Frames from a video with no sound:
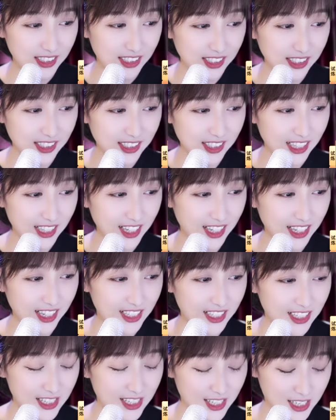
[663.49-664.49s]
要想今
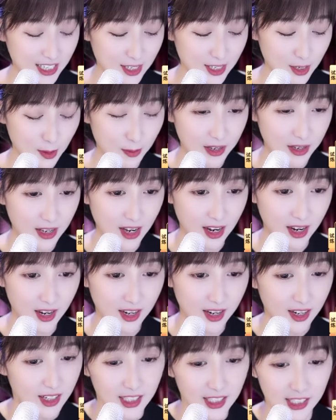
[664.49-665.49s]
天吃什么呀？
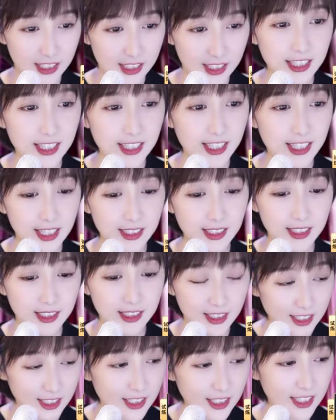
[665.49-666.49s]
呃，今天
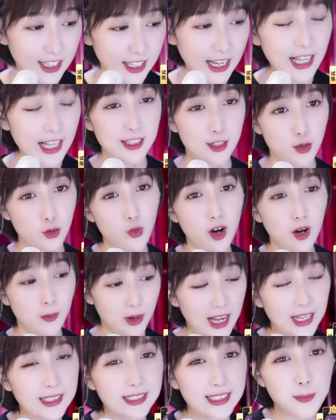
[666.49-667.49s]
今天看情
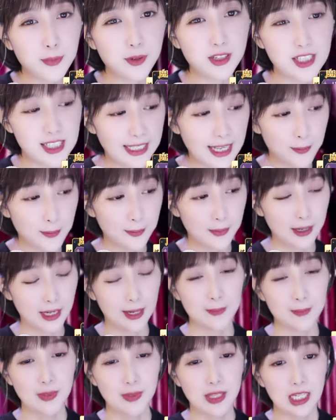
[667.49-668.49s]
况吧，看下播时
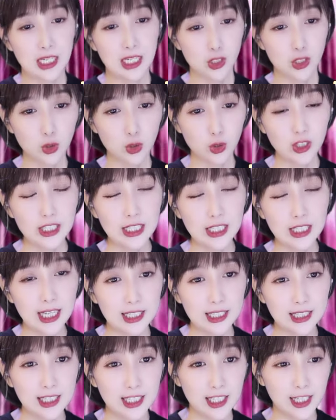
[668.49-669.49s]
间吧。昨
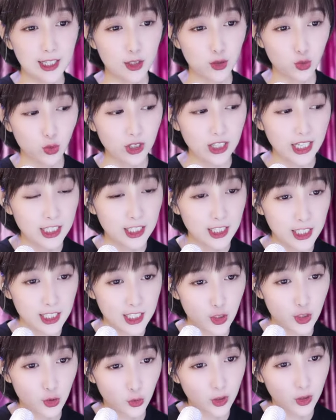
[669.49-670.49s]
天呢，昨
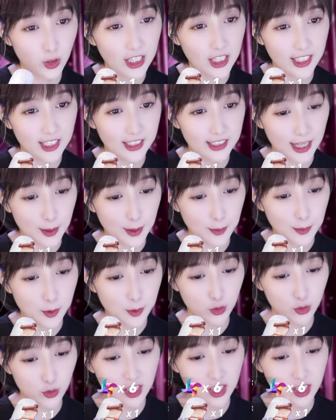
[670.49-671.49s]
天昨天咱
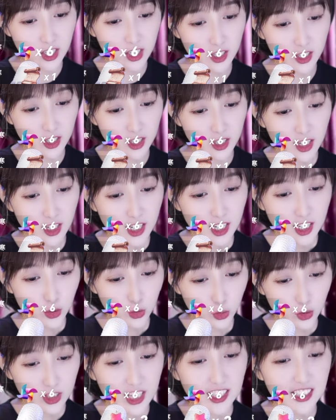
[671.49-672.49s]
们就是，
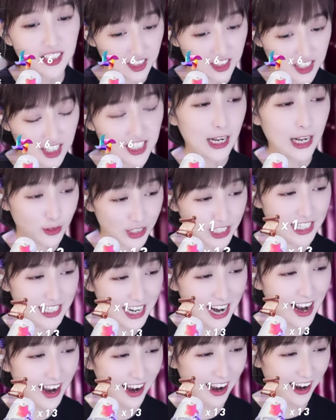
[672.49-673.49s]
昨天想吃啥
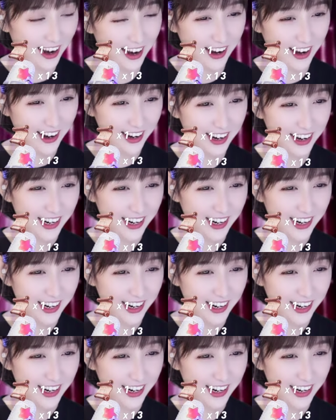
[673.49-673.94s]
就吃啥。